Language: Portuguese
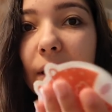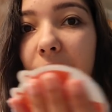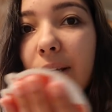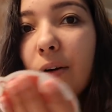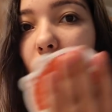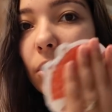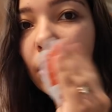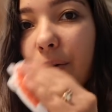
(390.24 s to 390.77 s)

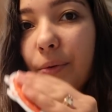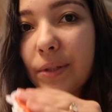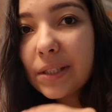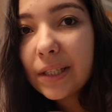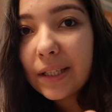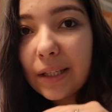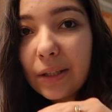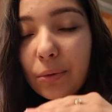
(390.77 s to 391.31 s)
e coloco
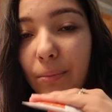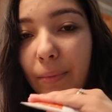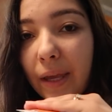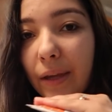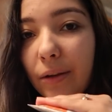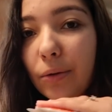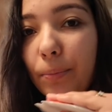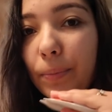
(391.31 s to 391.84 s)
isso aqui no
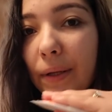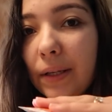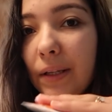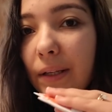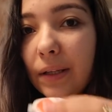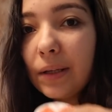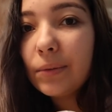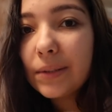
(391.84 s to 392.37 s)
meio do
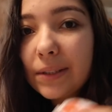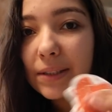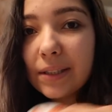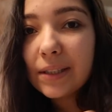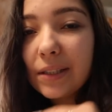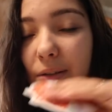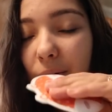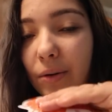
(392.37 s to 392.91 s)
paninho,
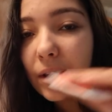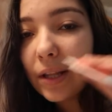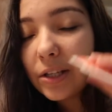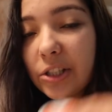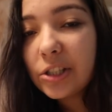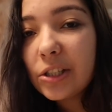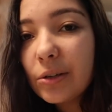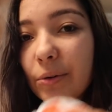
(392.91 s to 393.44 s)
assim,
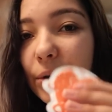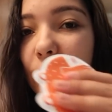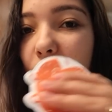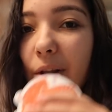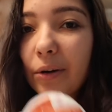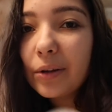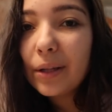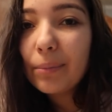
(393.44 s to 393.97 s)
enroladinho, e
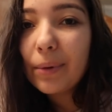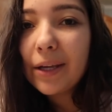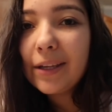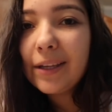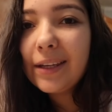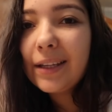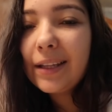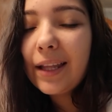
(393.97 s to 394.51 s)
coloco na
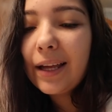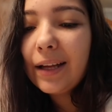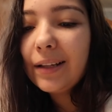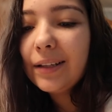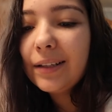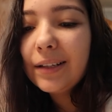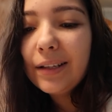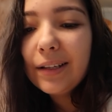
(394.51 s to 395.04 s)
barriguinha
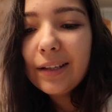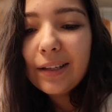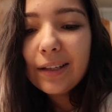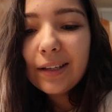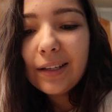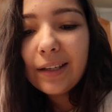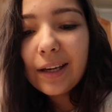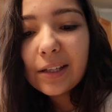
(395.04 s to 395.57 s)
dela.
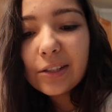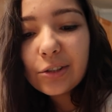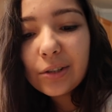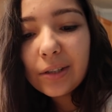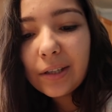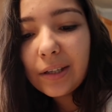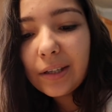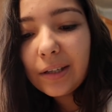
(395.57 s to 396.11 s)
E
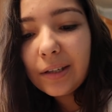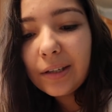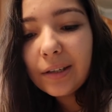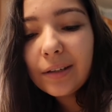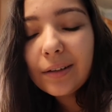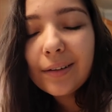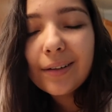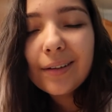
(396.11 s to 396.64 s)
acho
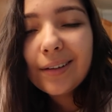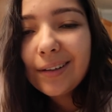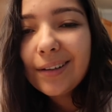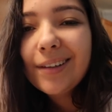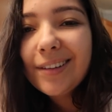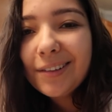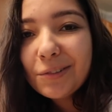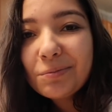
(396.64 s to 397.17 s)
que...
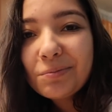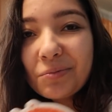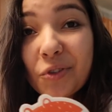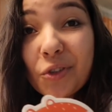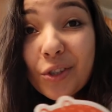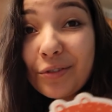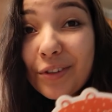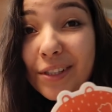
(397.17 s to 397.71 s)

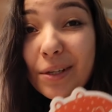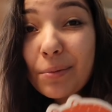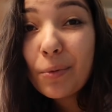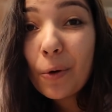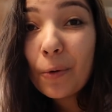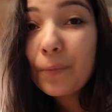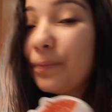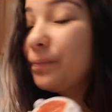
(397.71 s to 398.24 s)
Acho que vai ser
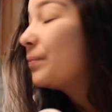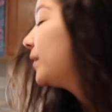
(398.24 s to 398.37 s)
bom.